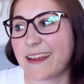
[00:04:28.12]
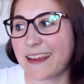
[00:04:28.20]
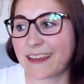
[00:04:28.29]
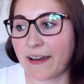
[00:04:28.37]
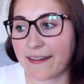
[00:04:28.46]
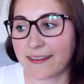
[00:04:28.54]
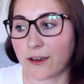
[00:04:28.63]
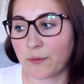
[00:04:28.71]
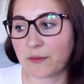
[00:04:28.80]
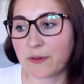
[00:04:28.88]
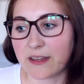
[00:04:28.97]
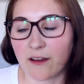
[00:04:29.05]
ich weiß nicht, ob
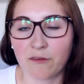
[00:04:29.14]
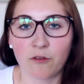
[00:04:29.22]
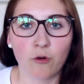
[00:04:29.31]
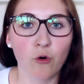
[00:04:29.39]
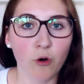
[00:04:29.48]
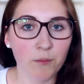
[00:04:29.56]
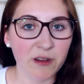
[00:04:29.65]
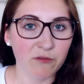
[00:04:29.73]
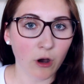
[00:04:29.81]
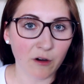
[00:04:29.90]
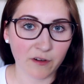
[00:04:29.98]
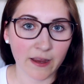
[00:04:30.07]
ich mich da auf hohem
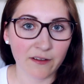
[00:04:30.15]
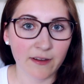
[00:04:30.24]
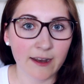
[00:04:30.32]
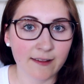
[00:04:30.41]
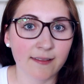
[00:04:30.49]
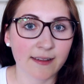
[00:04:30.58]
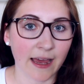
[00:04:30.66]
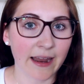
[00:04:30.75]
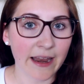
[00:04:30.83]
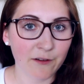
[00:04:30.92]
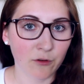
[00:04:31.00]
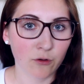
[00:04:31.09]
Niveau aufrege. Wenigstens kann
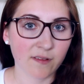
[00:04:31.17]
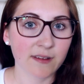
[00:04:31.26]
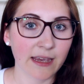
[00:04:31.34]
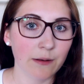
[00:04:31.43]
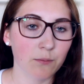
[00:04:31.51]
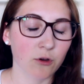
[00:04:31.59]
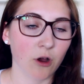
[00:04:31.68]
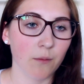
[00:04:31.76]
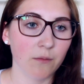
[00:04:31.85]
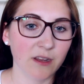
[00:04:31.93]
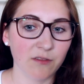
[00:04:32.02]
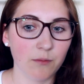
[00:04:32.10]
eine von uns ein Kind
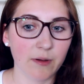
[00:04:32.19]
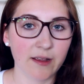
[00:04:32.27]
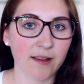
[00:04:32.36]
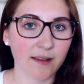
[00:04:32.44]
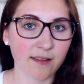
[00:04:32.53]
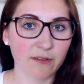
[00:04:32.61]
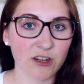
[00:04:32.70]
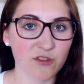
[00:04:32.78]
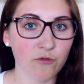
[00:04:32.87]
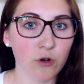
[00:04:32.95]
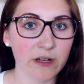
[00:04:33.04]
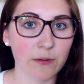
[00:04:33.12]
bekommen und nicht wie bei zwei
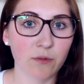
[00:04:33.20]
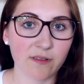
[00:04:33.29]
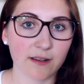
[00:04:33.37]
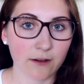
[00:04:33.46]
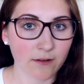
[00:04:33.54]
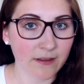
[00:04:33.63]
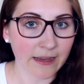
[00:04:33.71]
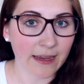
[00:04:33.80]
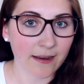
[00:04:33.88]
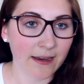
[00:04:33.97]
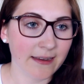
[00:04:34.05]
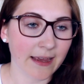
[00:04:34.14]
Schwulen, die müssen, da
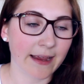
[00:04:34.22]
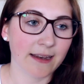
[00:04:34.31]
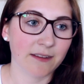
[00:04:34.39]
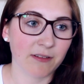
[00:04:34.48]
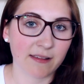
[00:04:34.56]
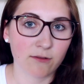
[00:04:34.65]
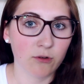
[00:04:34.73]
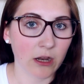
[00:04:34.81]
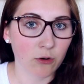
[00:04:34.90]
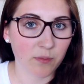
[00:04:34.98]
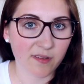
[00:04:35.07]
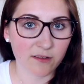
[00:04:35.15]
geht ja eigentlich fast nur die
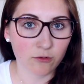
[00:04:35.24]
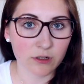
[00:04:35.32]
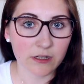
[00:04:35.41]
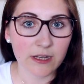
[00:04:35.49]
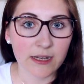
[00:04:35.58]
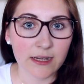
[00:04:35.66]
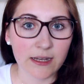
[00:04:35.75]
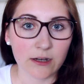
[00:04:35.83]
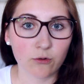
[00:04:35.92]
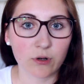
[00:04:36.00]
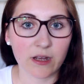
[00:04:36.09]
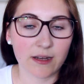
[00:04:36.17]
Adoption
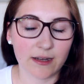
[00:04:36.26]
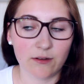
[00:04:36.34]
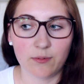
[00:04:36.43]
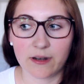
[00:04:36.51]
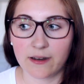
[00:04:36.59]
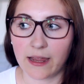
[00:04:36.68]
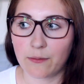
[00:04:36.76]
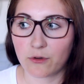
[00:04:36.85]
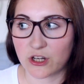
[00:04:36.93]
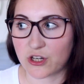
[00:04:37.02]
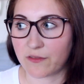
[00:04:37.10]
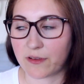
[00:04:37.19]
oder über eine
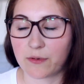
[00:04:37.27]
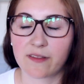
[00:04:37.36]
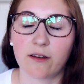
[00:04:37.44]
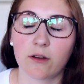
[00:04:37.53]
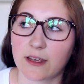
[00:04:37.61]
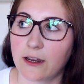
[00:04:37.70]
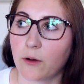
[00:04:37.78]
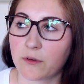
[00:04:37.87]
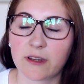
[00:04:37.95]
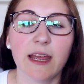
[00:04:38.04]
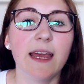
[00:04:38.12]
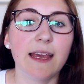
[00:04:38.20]
Leihmutterschaft, aber das ist auch nicht
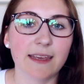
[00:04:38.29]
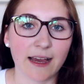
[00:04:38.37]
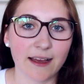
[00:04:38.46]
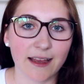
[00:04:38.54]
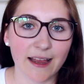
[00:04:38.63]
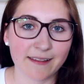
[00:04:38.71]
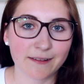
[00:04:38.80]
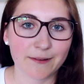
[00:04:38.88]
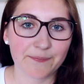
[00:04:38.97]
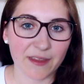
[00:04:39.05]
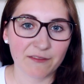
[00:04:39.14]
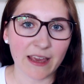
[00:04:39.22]
erlaubt. Ja, also
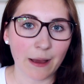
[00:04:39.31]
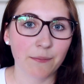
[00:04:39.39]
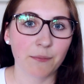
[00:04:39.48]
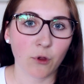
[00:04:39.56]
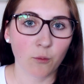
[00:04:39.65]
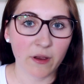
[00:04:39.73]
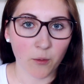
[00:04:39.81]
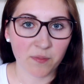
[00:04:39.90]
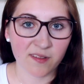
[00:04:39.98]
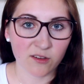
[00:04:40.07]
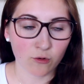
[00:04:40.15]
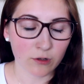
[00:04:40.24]
wir haben noch mehr
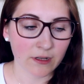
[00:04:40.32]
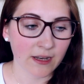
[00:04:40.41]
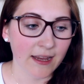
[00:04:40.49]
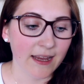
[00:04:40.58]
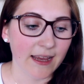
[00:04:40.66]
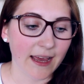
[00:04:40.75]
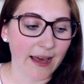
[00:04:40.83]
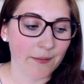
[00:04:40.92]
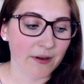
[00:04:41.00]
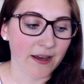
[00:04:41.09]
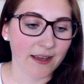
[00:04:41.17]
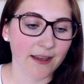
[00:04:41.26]
Optionen,
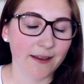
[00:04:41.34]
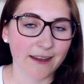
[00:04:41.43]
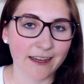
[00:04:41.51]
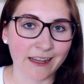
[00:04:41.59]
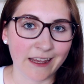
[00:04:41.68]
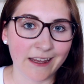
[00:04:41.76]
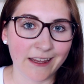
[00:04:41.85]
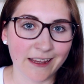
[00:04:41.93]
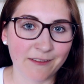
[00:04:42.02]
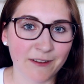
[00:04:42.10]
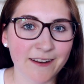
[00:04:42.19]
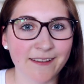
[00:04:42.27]
aber
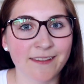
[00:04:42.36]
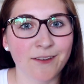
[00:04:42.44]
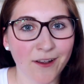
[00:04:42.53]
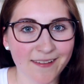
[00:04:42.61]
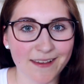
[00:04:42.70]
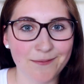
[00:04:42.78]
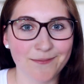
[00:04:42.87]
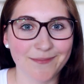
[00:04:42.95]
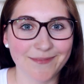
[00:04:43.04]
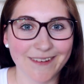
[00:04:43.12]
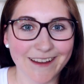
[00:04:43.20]
ich finde es trotzdem